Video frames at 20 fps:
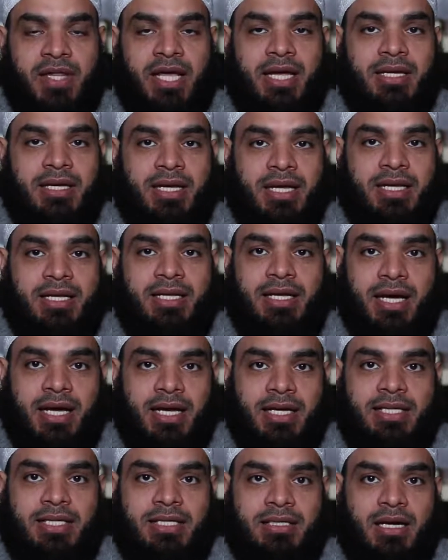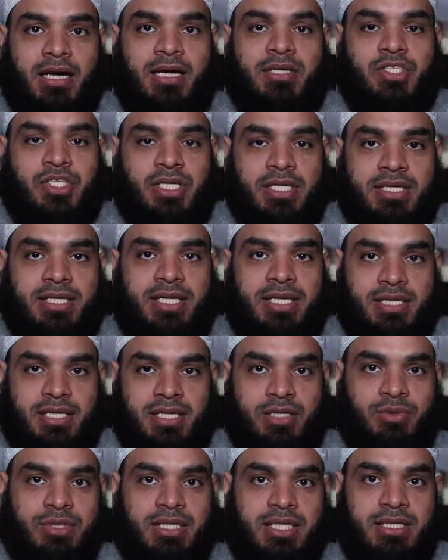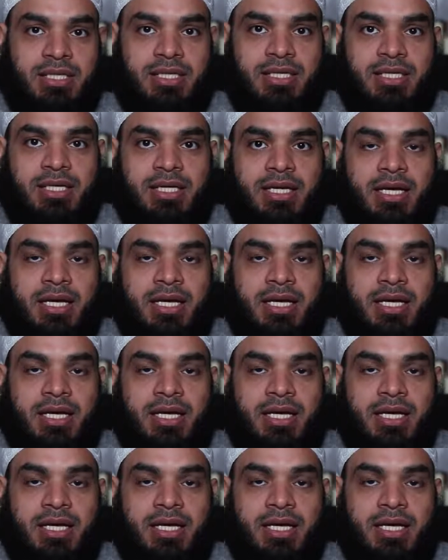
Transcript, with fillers: قال لها الحقي ده حصل كذا وكذا